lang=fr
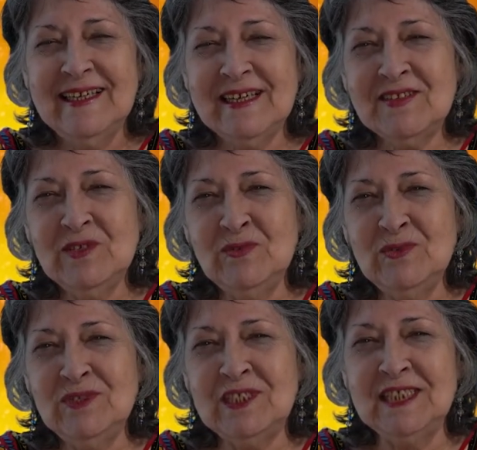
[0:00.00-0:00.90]
car c'est
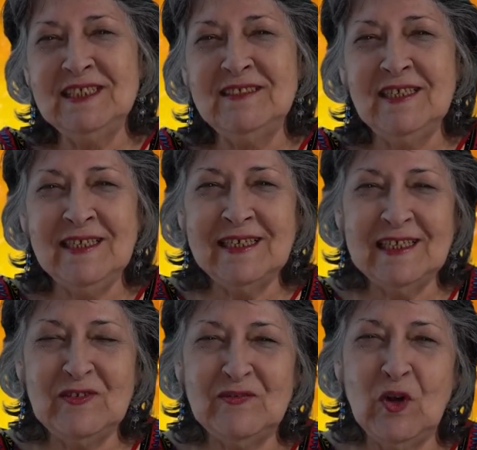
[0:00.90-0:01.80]
vous qui guidez,
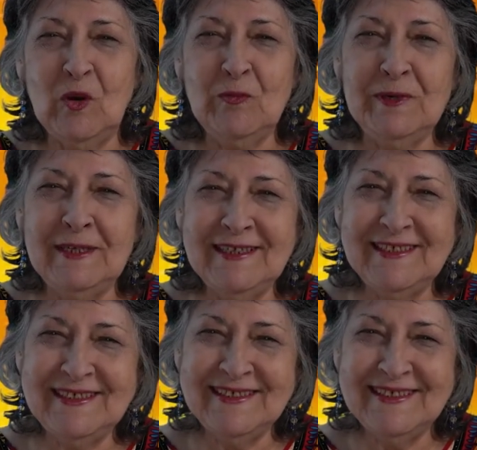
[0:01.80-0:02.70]
qui formez,
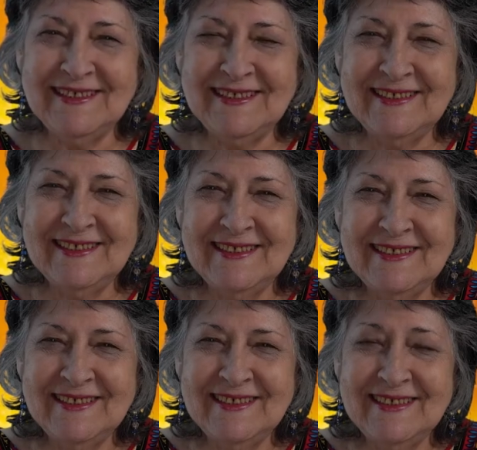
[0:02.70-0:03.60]

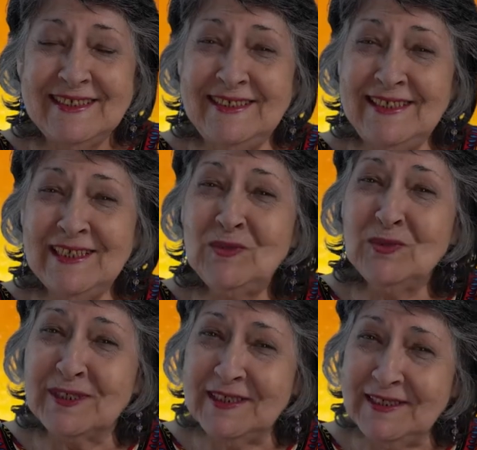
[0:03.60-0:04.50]
qui
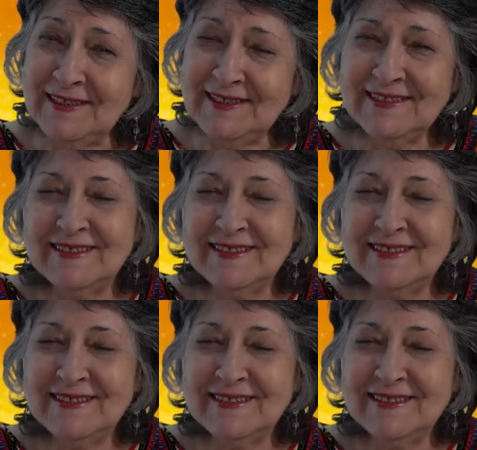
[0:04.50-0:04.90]
éduquez